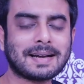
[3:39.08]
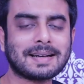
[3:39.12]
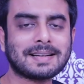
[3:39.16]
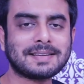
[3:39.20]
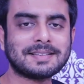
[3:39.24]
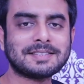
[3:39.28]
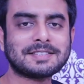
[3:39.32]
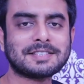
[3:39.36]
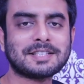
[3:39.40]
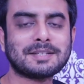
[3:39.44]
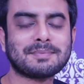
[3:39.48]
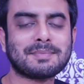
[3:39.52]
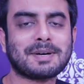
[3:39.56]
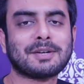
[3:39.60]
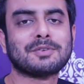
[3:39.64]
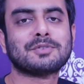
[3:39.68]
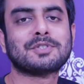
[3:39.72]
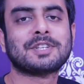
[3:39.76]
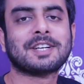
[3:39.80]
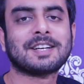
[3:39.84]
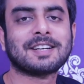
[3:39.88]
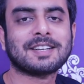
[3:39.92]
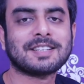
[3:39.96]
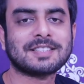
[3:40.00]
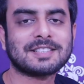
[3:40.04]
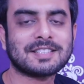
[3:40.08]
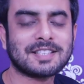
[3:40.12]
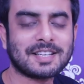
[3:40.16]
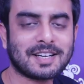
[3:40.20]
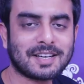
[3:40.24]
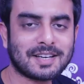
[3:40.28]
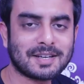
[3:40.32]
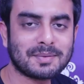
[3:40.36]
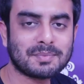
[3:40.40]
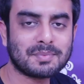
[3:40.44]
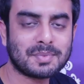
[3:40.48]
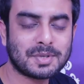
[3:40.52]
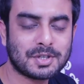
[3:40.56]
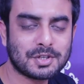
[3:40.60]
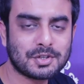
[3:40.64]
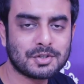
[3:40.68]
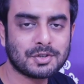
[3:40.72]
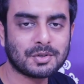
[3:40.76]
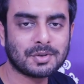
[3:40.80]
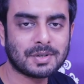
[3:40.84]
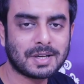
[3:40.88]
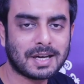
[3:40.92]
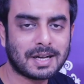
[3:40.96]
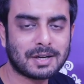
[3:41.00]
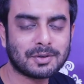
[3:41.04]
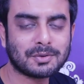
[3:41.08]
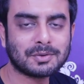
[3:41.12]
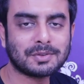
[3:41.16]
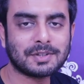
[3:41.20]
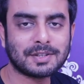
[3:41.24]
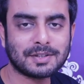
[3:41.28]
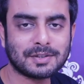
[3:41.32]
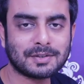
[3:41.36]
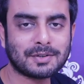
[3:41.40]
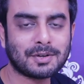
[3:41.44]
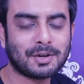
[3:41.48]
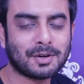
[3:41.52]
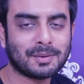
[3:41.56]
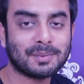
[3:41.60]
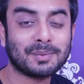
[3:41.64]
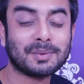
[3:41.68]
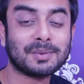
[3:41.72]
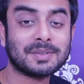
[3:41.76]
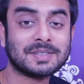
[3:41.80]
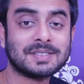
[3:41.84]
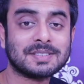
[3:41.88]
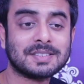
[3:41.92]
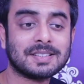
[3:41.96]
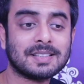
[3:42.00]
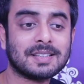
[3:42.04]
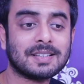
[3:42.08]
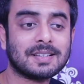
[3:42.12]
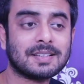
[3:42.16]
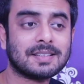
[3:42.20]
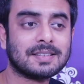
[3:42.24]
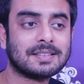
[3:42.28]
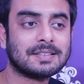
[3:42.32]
বাংলাদেশের মানুষের কাছে একটা ভীষণ আনন্দের খবর যে